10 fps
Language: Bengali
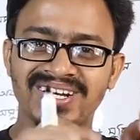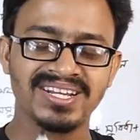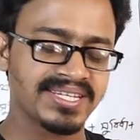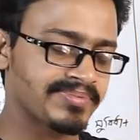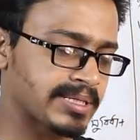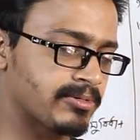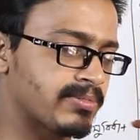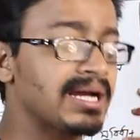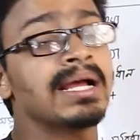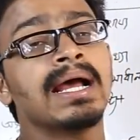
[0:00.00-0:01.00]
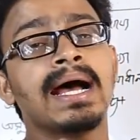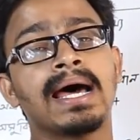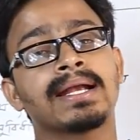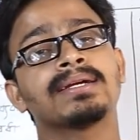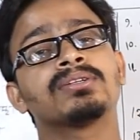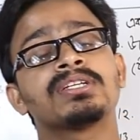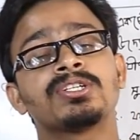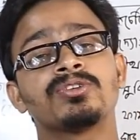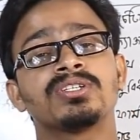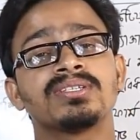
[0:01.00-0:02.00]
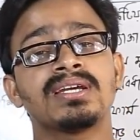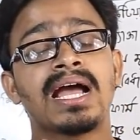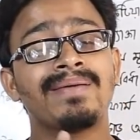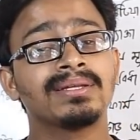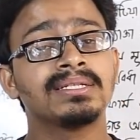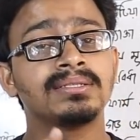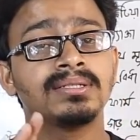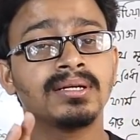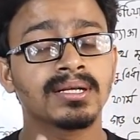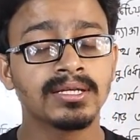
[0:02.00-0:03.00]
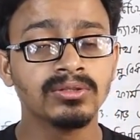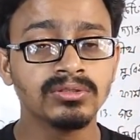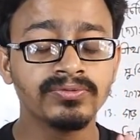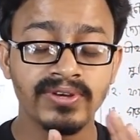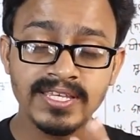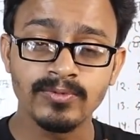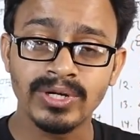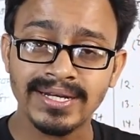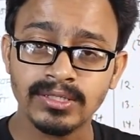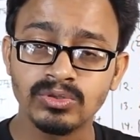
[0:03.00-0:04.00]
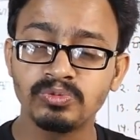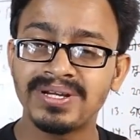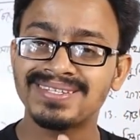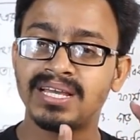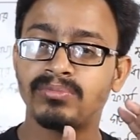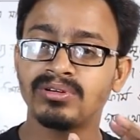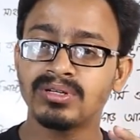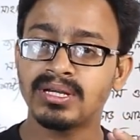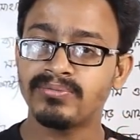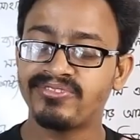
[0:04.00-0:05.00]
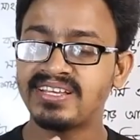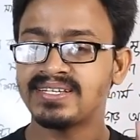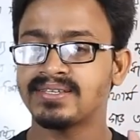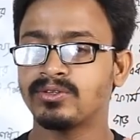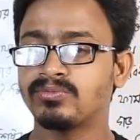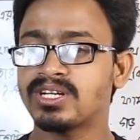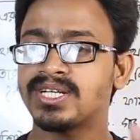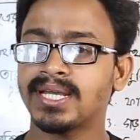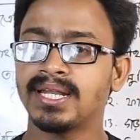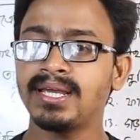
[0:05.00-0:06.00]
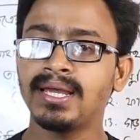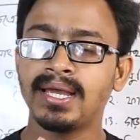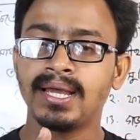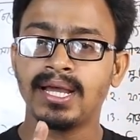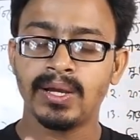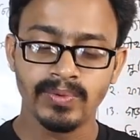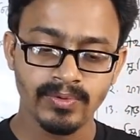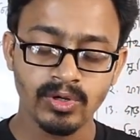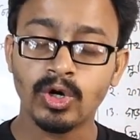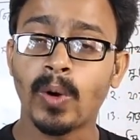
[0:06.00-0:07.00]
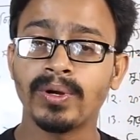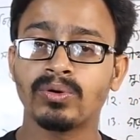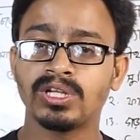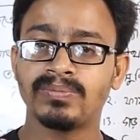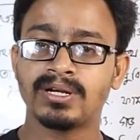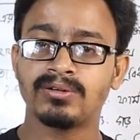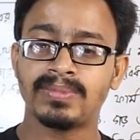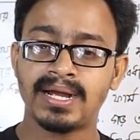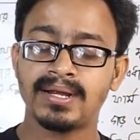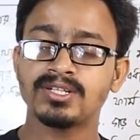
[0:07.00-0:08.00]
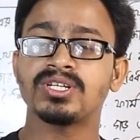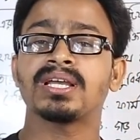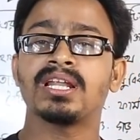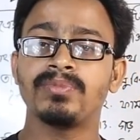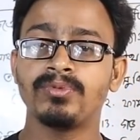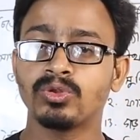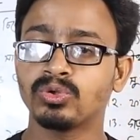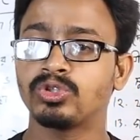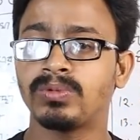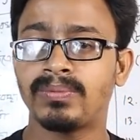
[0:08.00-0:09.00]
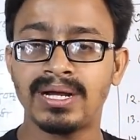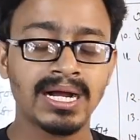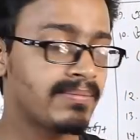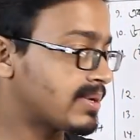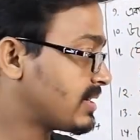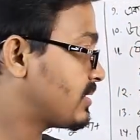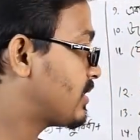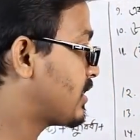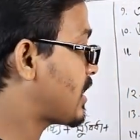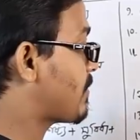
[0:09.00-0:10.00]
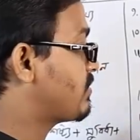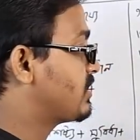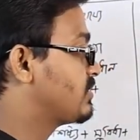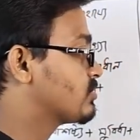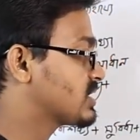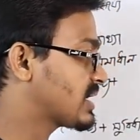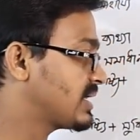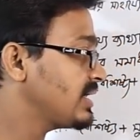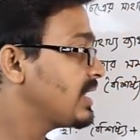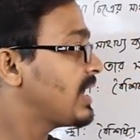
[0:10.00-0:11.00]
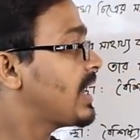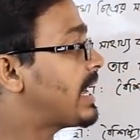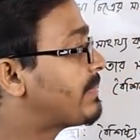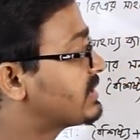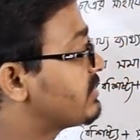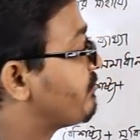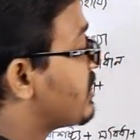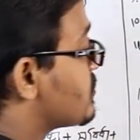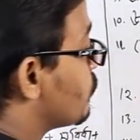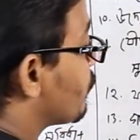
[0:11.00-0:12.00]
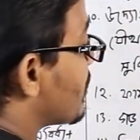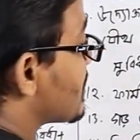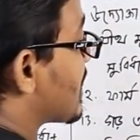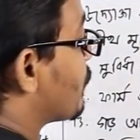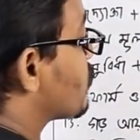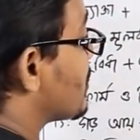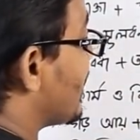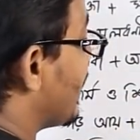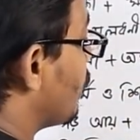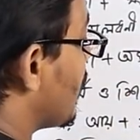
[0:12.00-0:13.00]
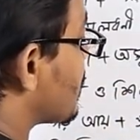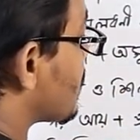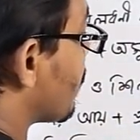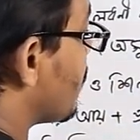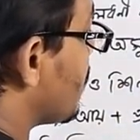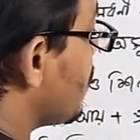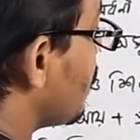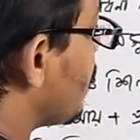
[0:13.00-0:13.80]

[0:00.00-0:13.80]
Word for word: চ্যানেলে সাবস্ক্রাইব করবা আর একটা কথা সেটা হচ্ছে যে আমাদের কিন্তু ফেসবুকে একটা গ্রুপ আছে এবং পেজ আছে তোমরা সেখানে বিভিন্ন কমেন্ট করতে পারো বা সেখানে বিভিন্ন তথ্য পাবা আমরা আপডেট দিব সেখানে আমাদের ফেসবুক পেজের নাম হচ্ছে এডু লেকচার বিডি